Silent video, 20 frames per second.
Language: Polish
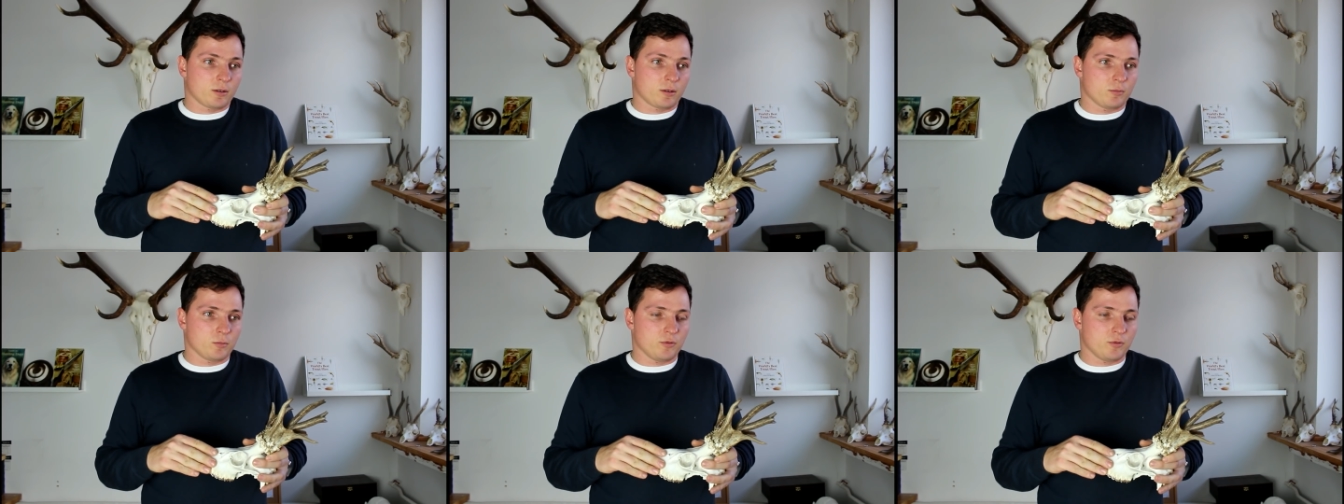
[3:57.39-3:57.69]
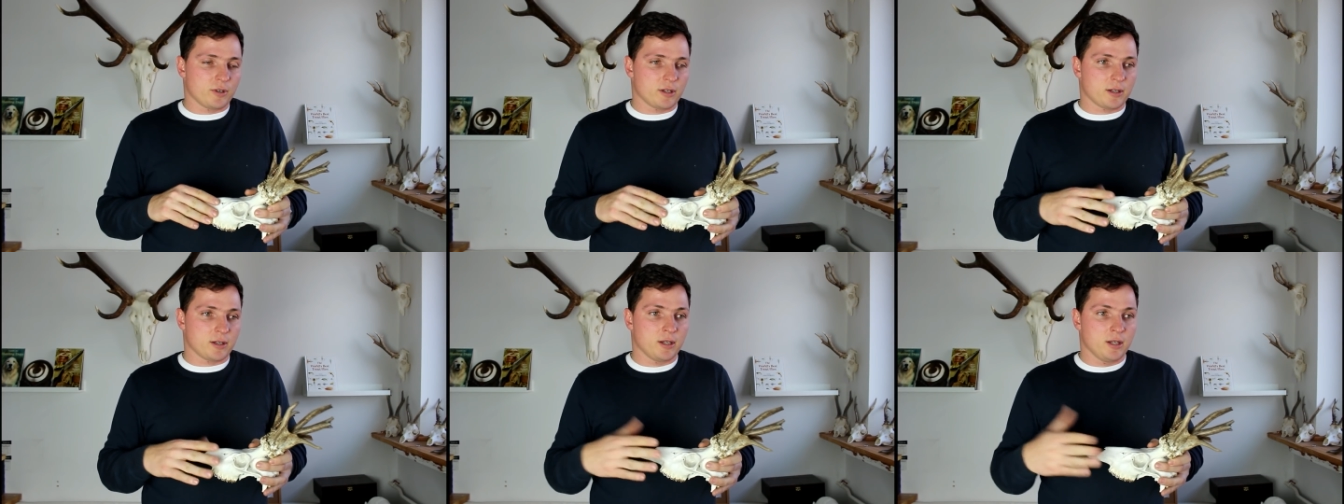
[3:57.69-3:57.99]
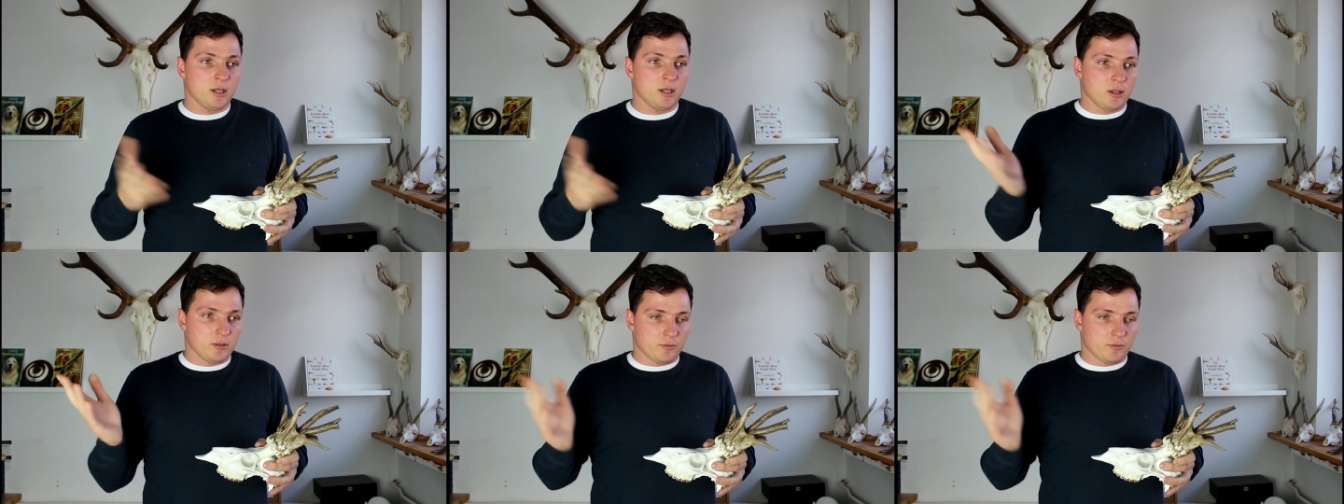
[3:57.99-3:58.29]
Mówię,
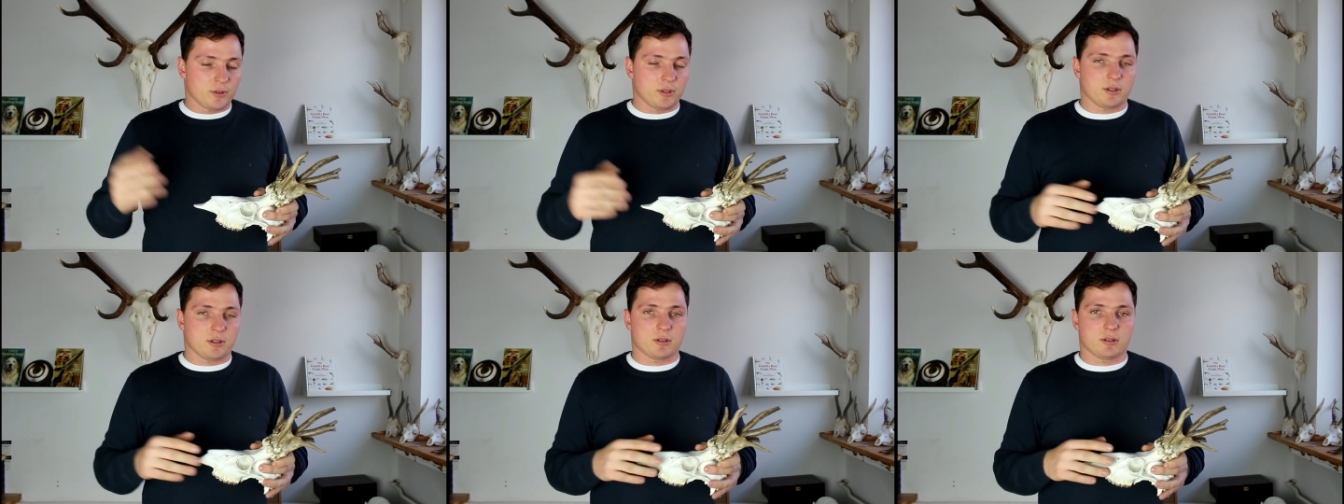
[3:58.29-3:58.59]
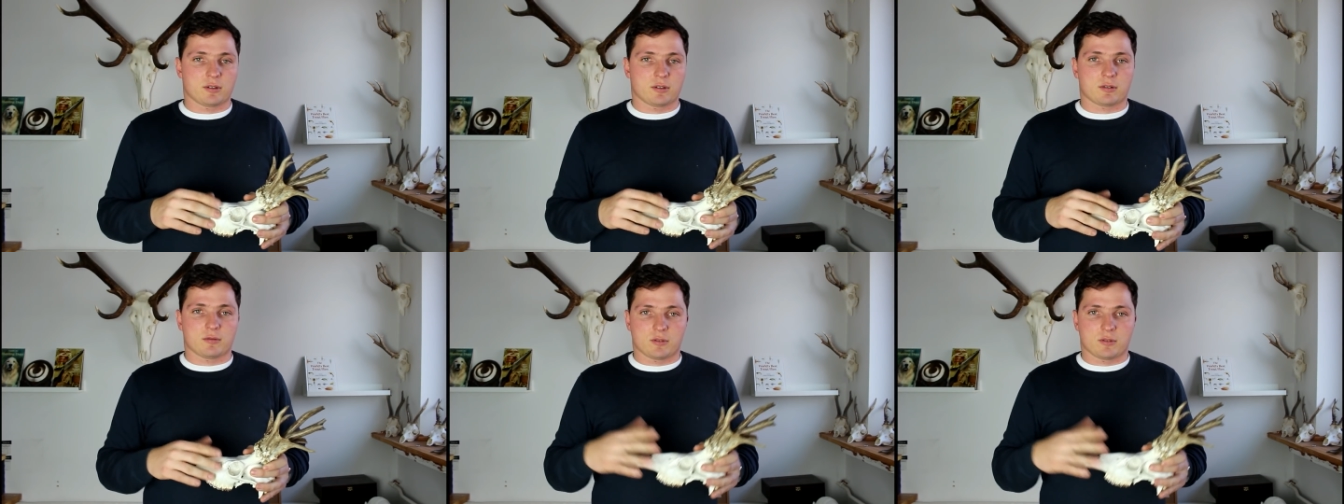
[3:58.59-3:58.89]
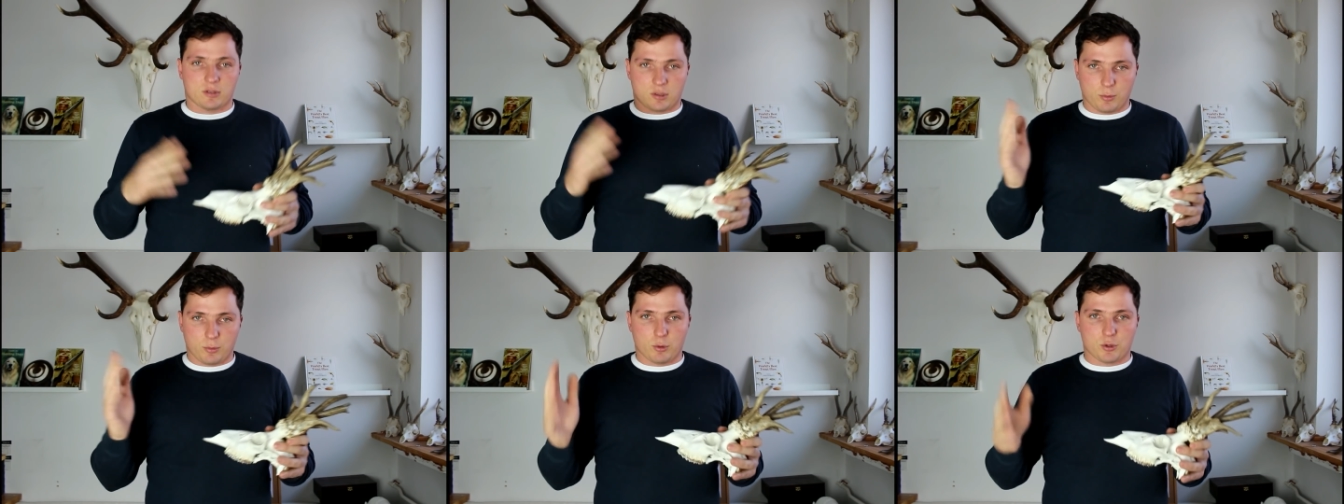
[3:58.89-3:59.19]
e,
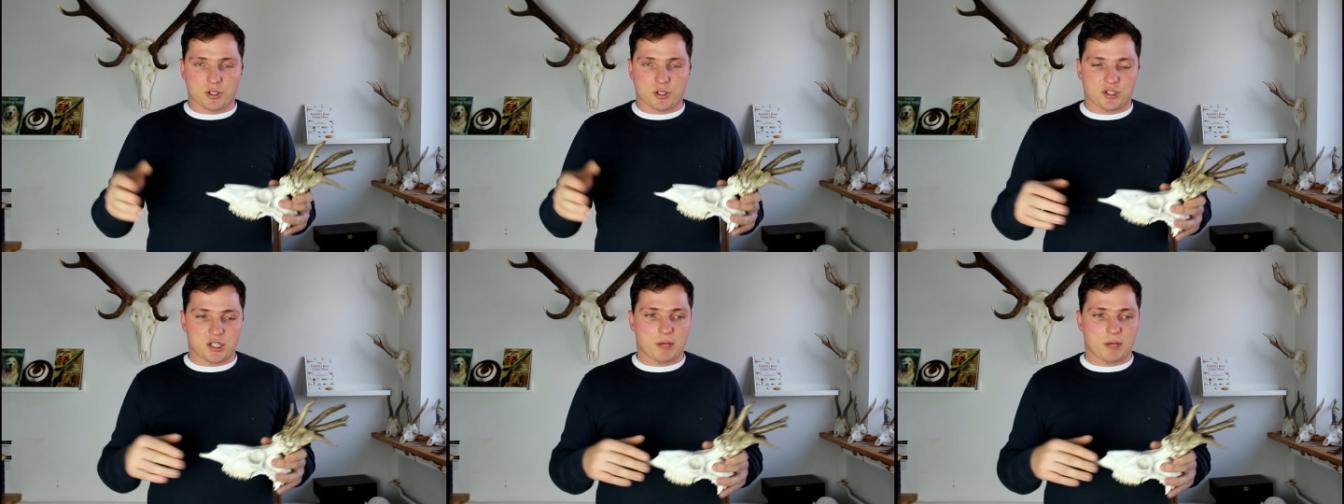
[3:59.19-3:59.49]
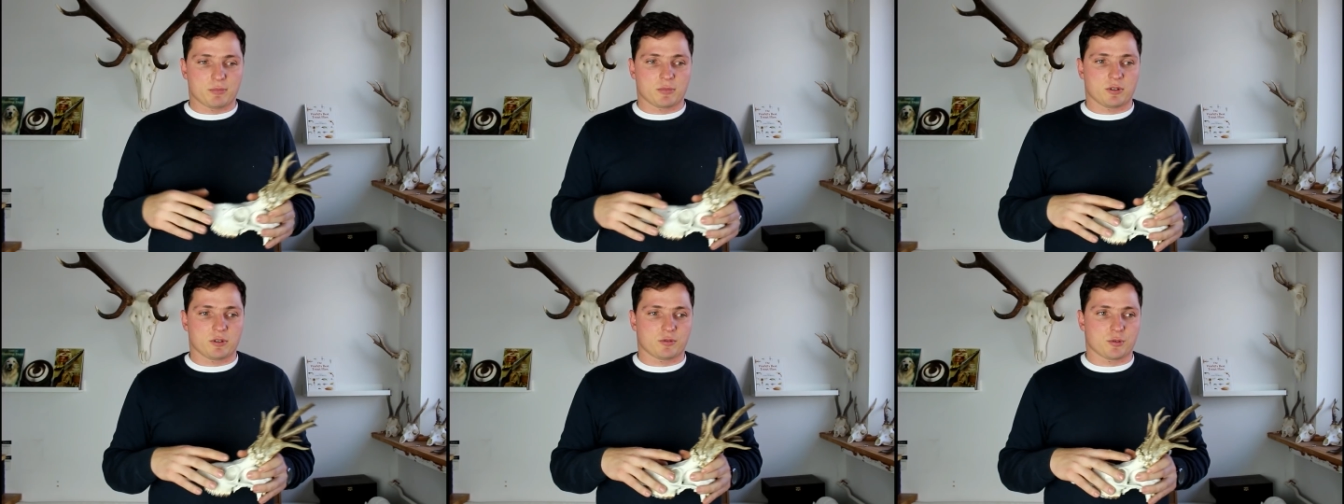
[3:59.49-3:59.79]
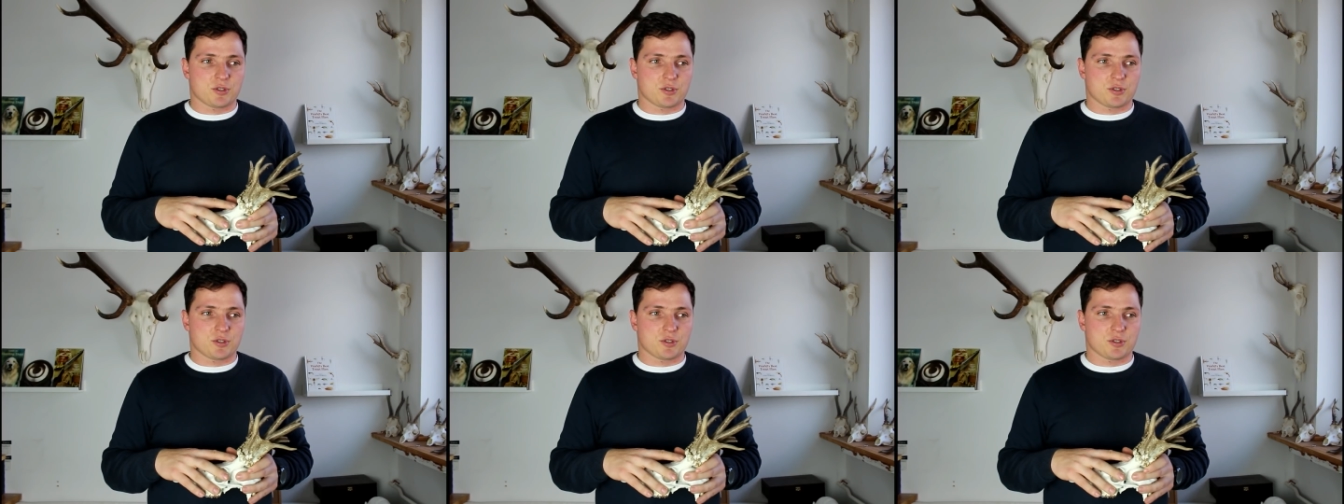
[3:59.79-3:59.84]
zrobiło się ciemno,